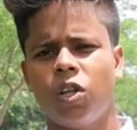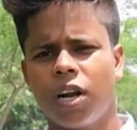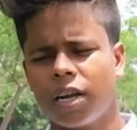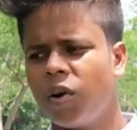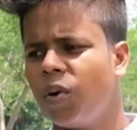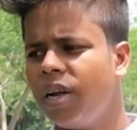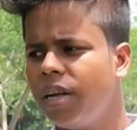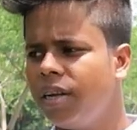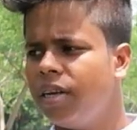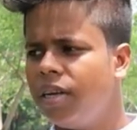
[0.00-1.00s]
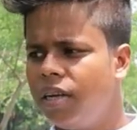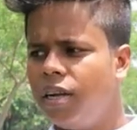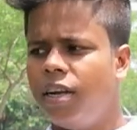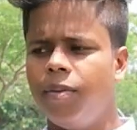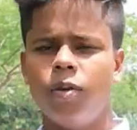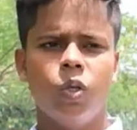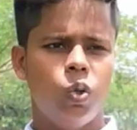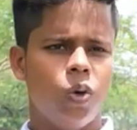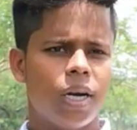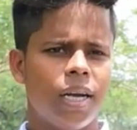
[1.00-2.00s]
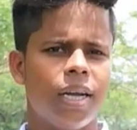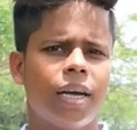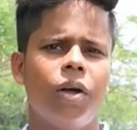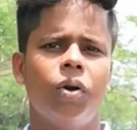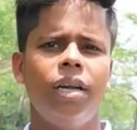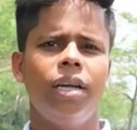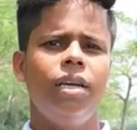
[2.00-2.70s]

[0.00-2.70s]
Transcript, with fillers: ধরার কারণে এবং জুয়া খেলার কারণে